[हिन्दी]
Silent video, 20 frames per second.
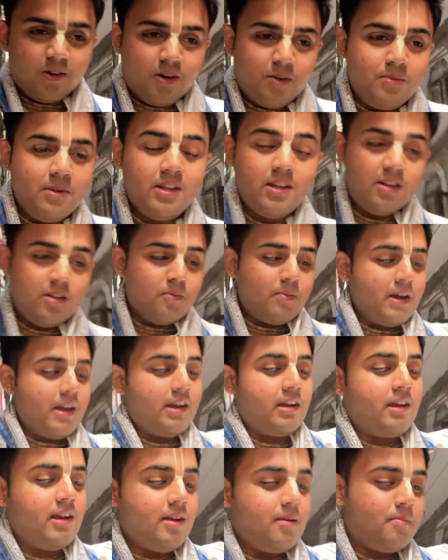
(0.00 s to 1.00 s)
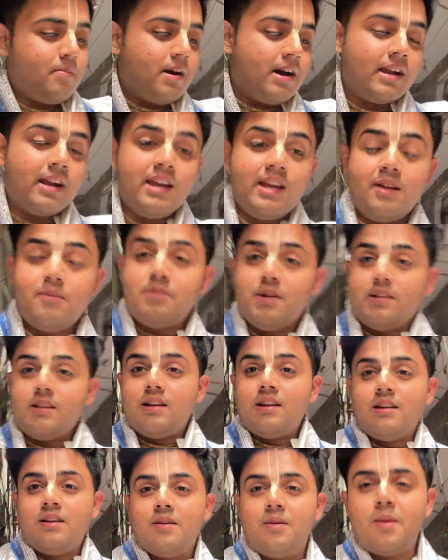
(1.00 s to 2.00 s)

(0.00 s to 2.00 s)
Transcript: अभी दोपहर के बारह एक बज रहे